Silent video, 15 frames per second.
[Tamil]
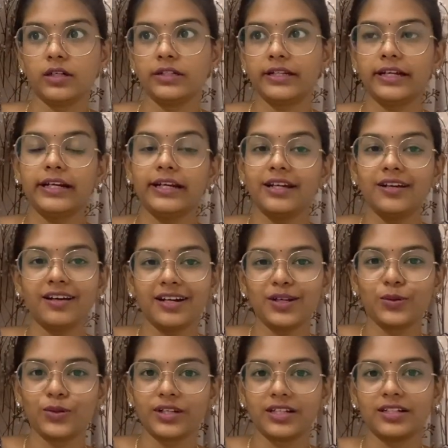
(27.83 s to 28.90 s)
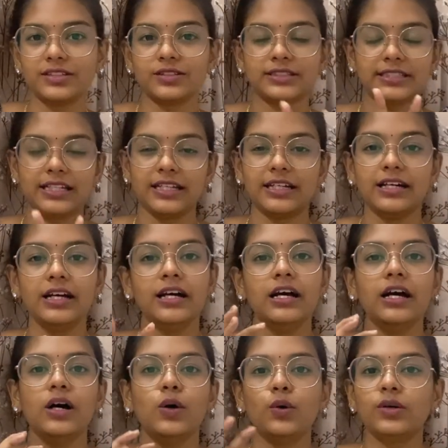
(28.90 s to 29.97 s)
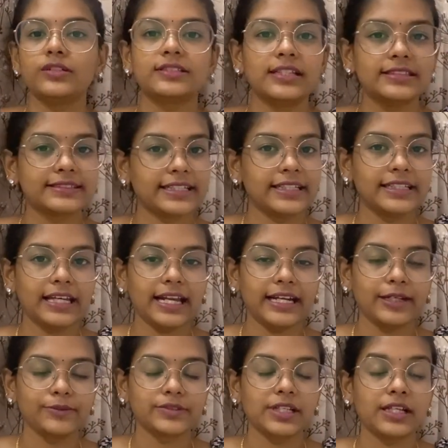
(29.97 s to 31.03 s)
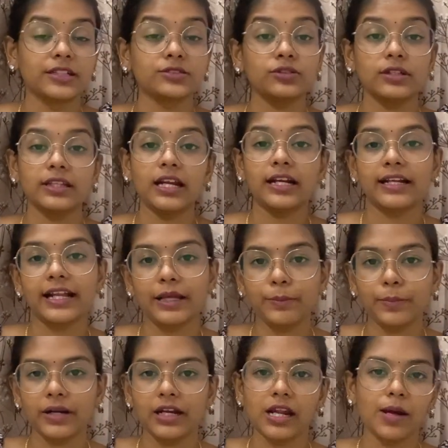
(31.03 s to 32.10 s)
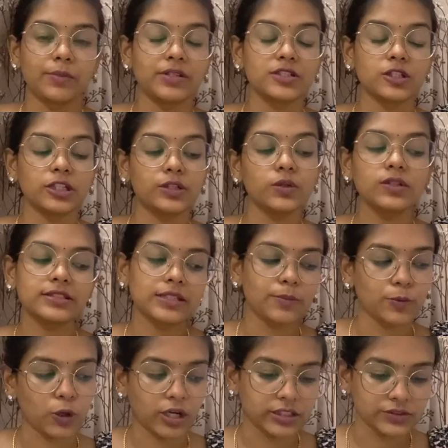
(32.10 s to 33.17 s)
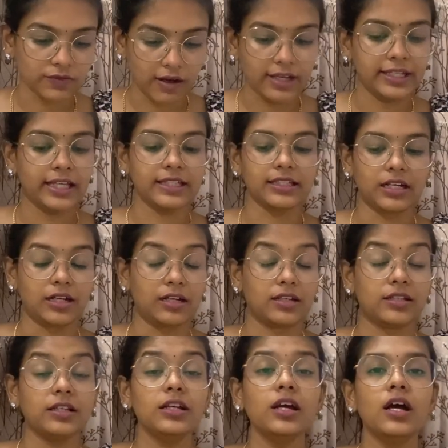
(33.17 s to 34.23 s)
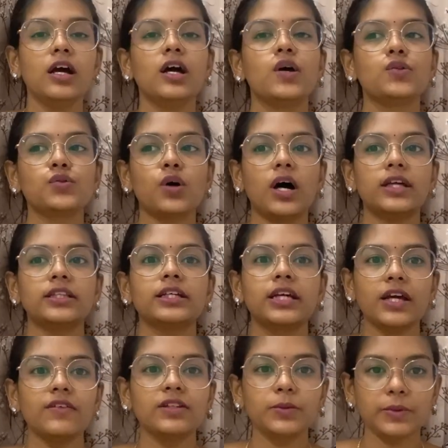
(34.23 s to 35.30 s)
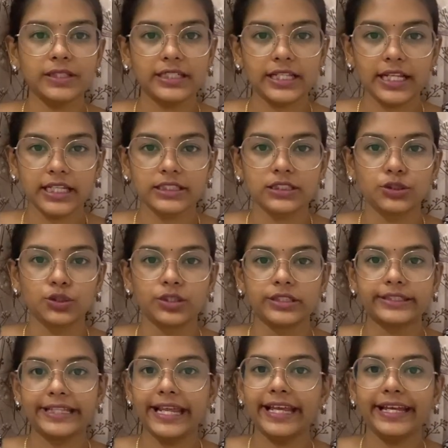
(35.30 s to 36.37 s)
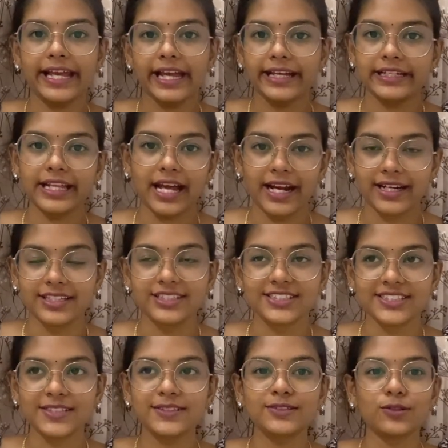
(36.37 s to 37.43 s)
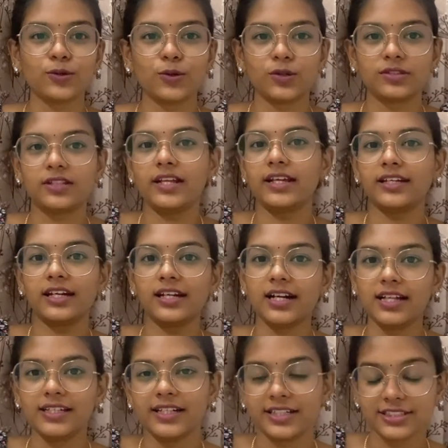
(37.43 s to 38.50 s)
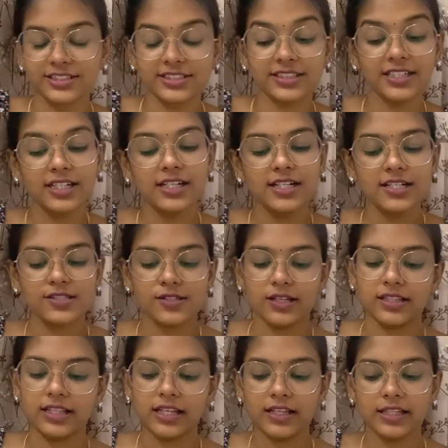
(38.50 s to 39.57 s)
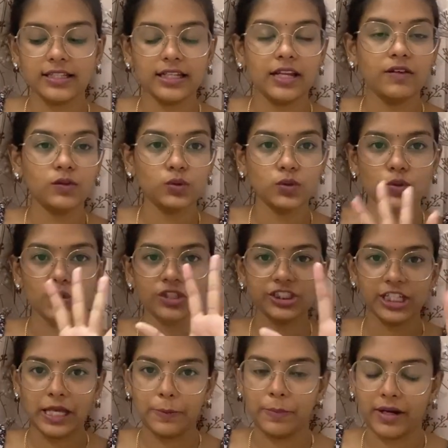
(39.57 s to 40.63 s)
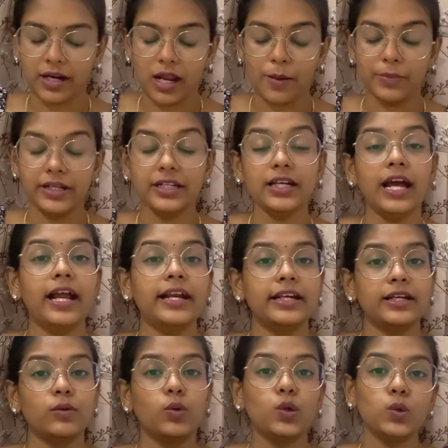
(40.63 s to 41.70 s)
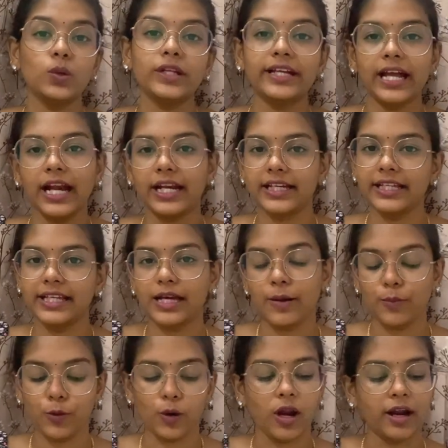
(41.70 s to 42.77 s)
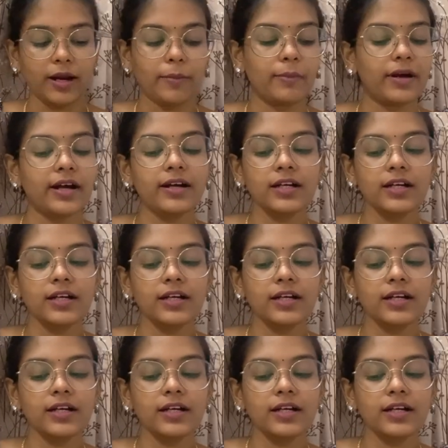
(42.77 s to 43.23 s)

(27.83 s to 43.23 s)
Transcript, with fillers: ட்ரெண்டிங்கான ஒரு சில ஒரு சில ஸ்கின் கேர் ஐட்டம்ஸ்லாம் இருக்குது ஸோ அதெல்லாம் ட்ரை பண்ணலாம் அப்படின்னு சொல்லிட்டு ஒரு சில ப்ராடக்ட்ஸ் வாங்கியிருந்தேன் நான் ஸோ அதுக்கே வந்து பார்த்திங்கன்னா எனக்கு ஒரு த்ரீ கே கிட்ட ஆகிடுச்சு ஸோ த்ரீ கே காலி ஆகிடுச்சு ஸோ அதனால் அதெல்லாம் வந்து உங்களோட ஷேர் பண்ணலாம் அப்படின்னு அண்ட் ஒரு ஒரு கேட்டகரியாக போடலாம் நம்ம